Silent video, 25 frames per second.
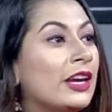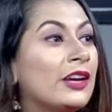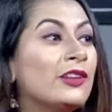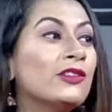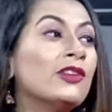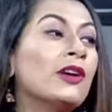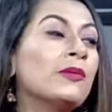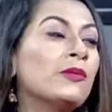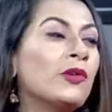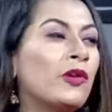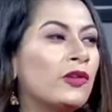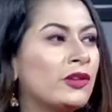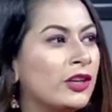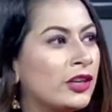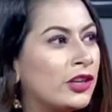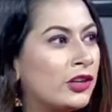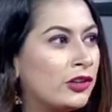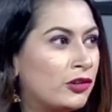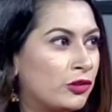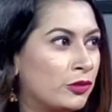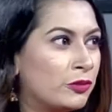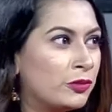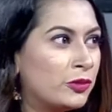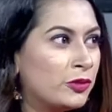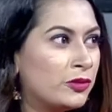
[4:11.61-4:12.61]
কিন্তু আমি অনেক
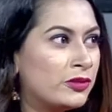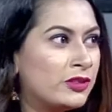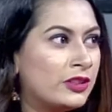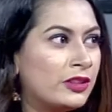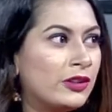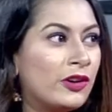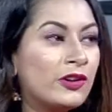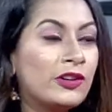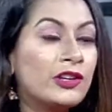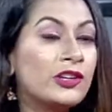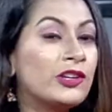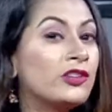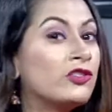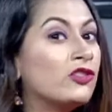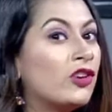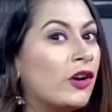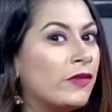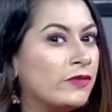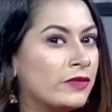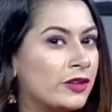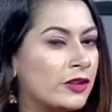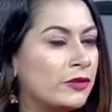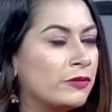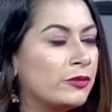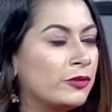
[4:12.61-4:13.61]
কিছু বুঝি অনেক কিছু
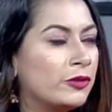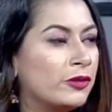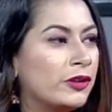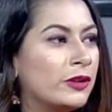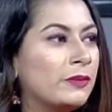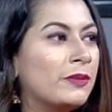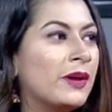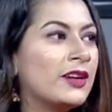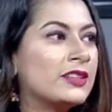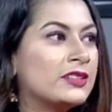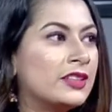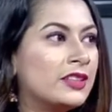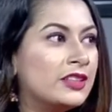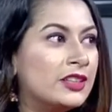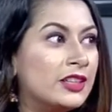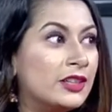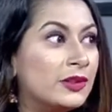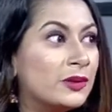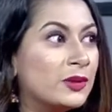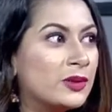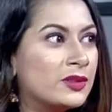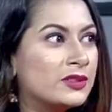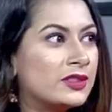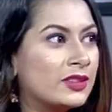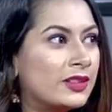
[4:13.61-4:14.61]
অবজার্ভ করি বাসায় কি
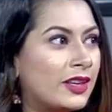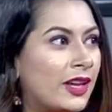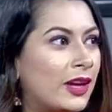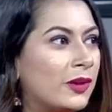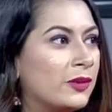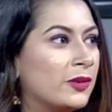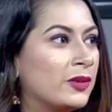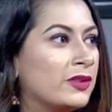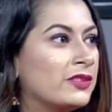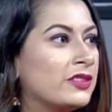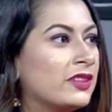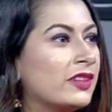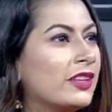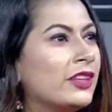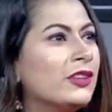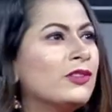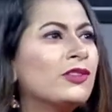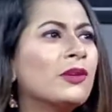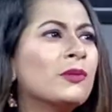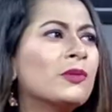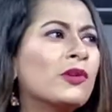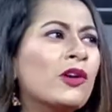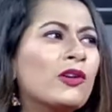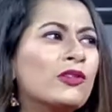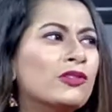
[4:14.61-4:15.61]
হচ্ছে না হচ্ছে
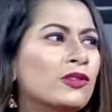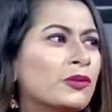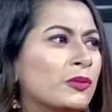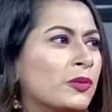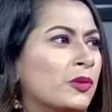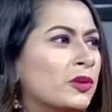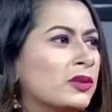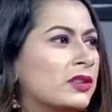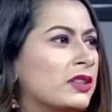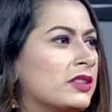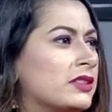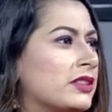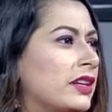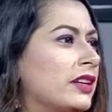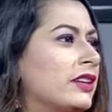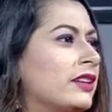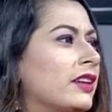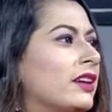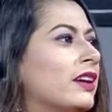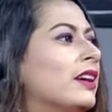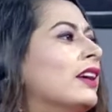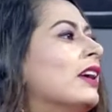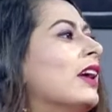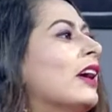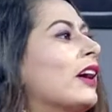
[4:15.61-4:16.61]
কিন্তু আমি কখনো বলতে চাই
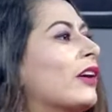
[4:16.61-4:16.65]
না